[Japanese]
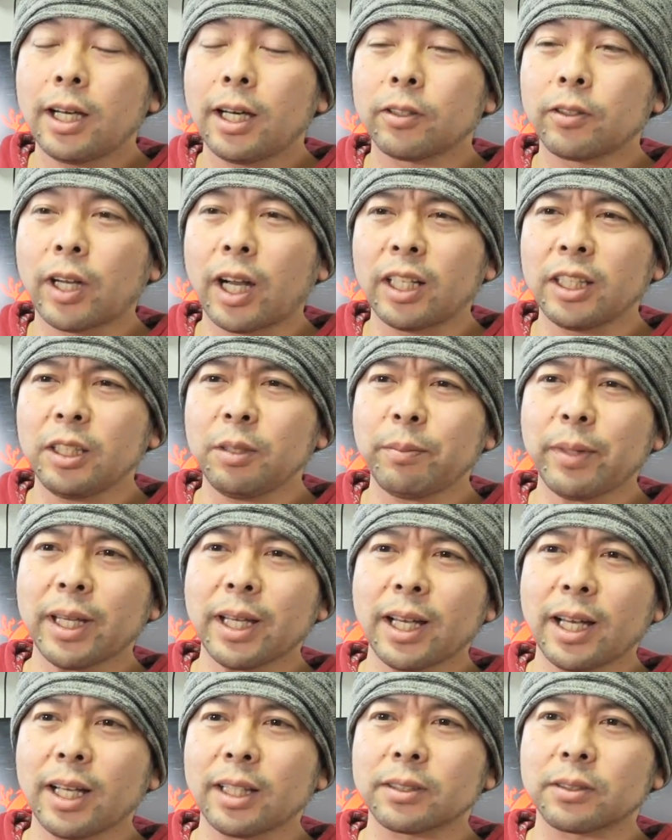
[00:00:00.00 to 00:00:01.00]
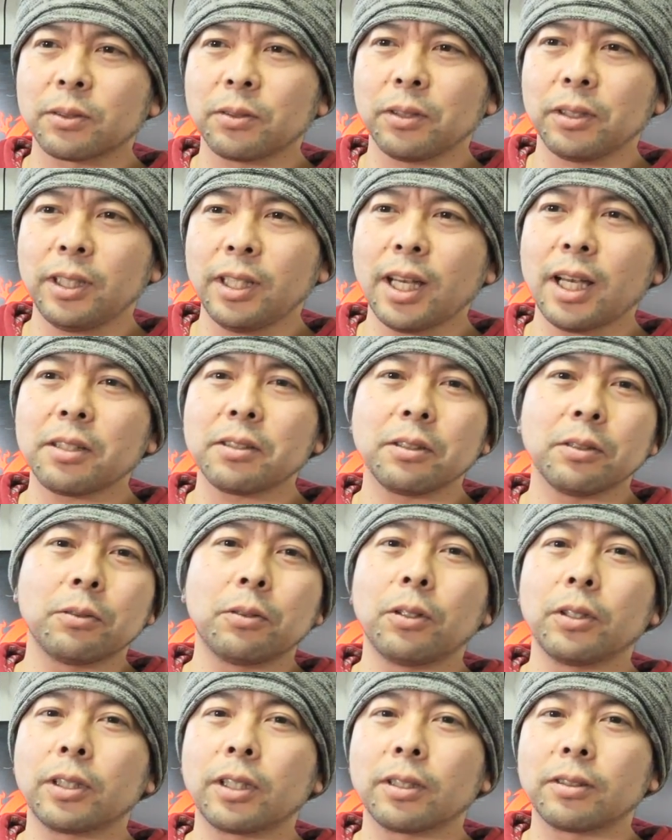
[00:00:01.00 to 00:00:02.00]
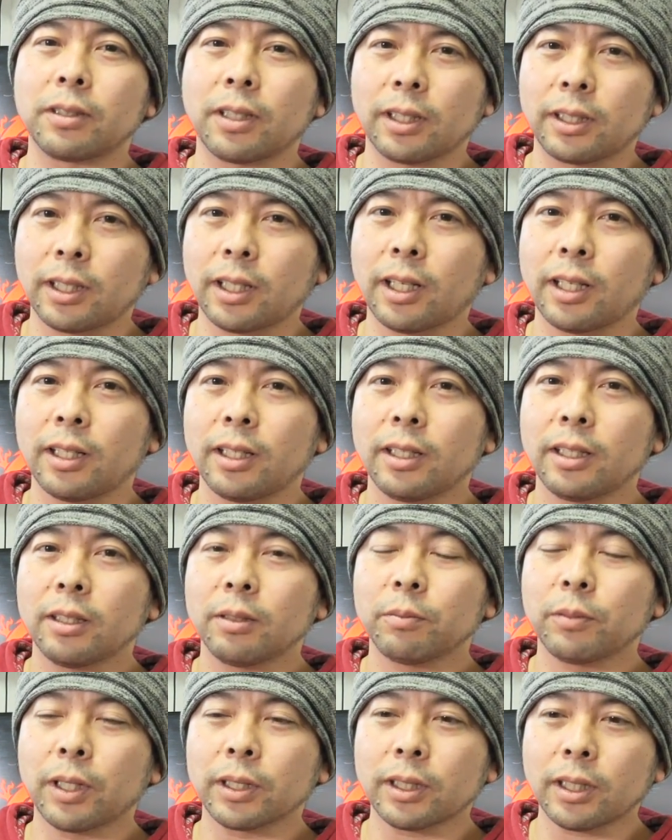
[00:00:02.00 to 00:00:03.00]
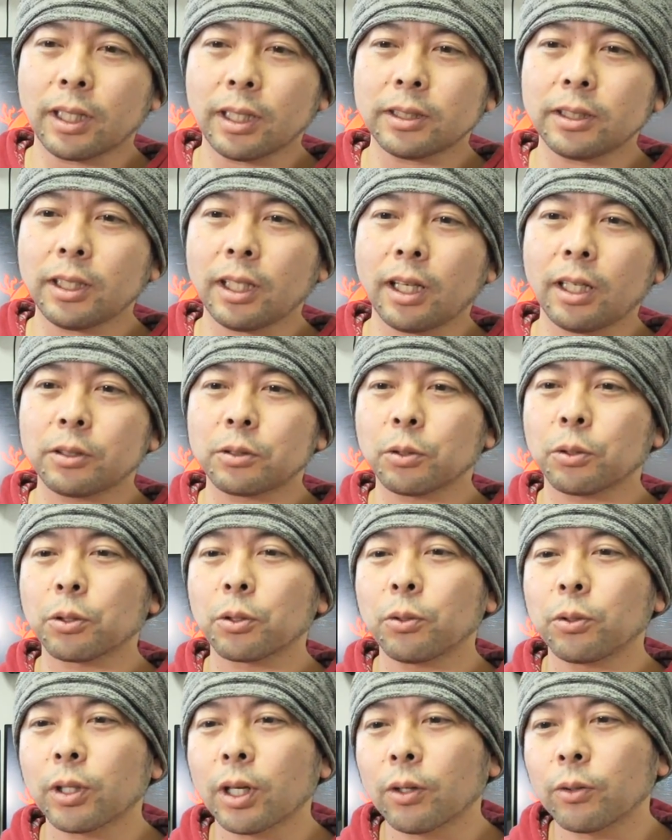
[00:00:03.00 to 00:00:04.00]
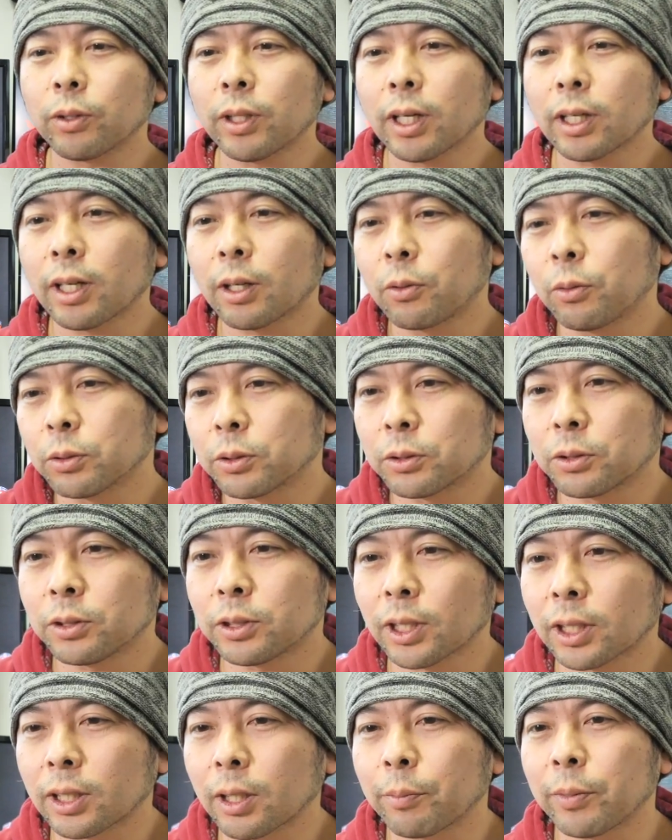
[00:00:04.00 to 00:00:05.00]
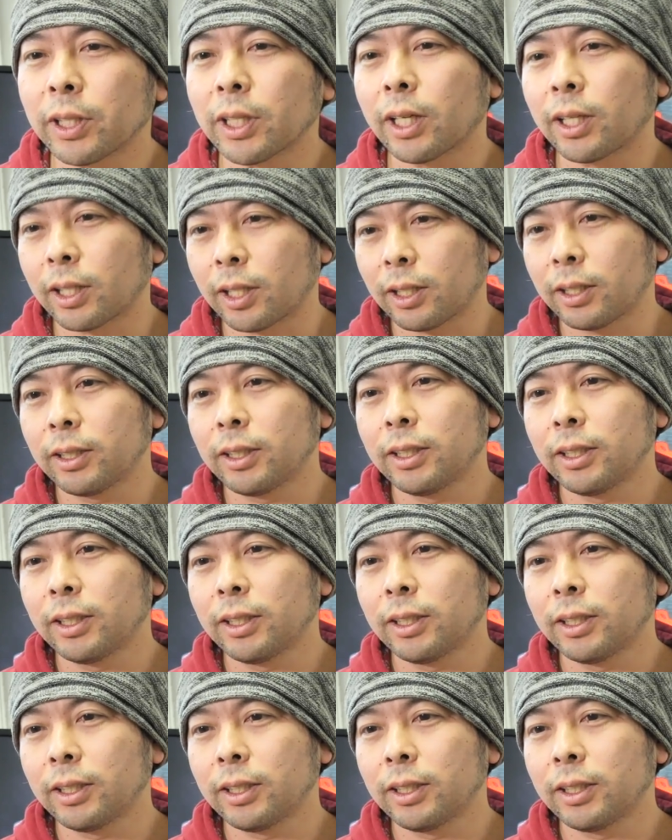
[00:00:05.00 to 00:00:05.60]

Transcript: あのアニメがすごいリアルに動いてくれてもう新しい映像表現をなんかこう作っちゃったみたいな